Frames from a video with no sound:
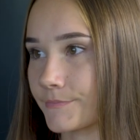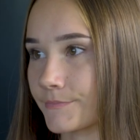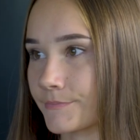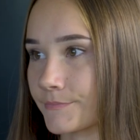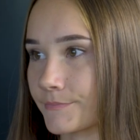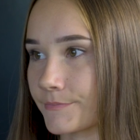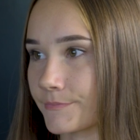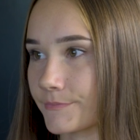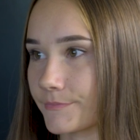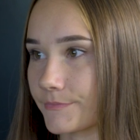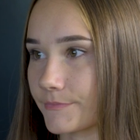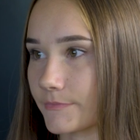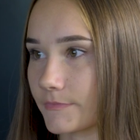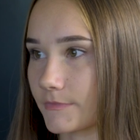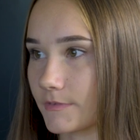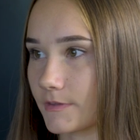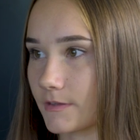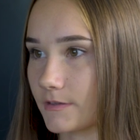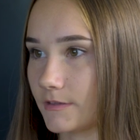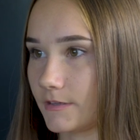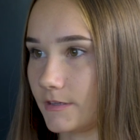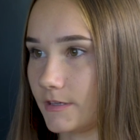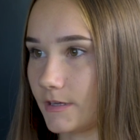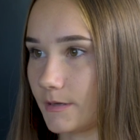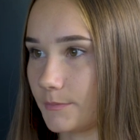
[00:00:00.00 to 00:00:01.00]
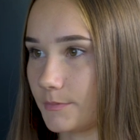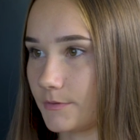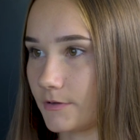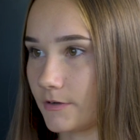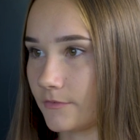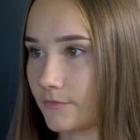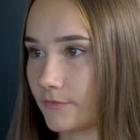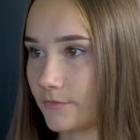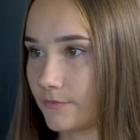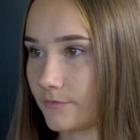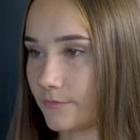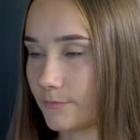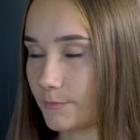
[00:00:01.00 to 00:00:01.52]
Я
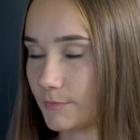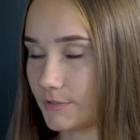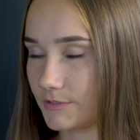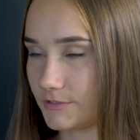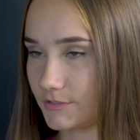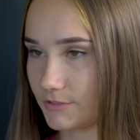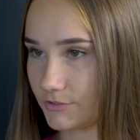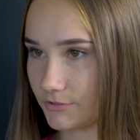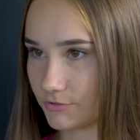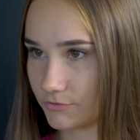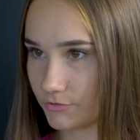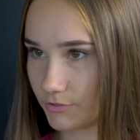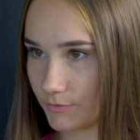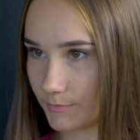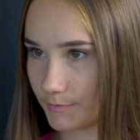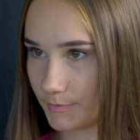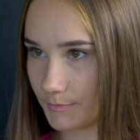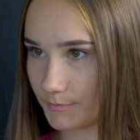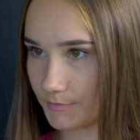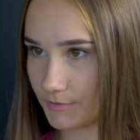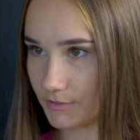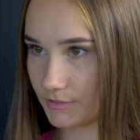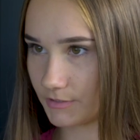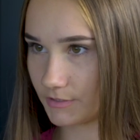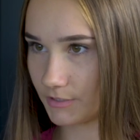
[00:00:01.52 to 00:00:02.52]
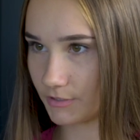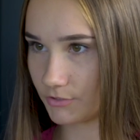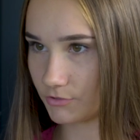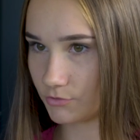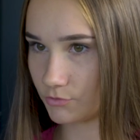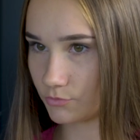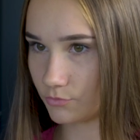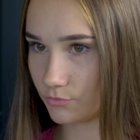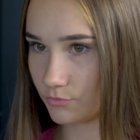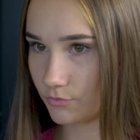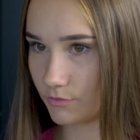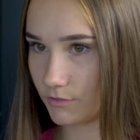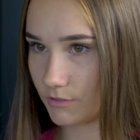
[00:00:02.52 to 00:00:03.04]
была в мастерской по
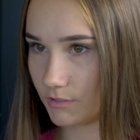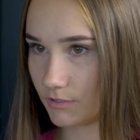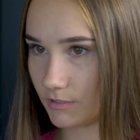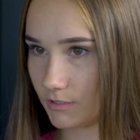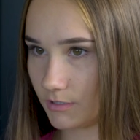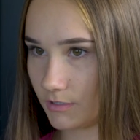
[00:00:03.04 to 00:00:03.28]
монтажу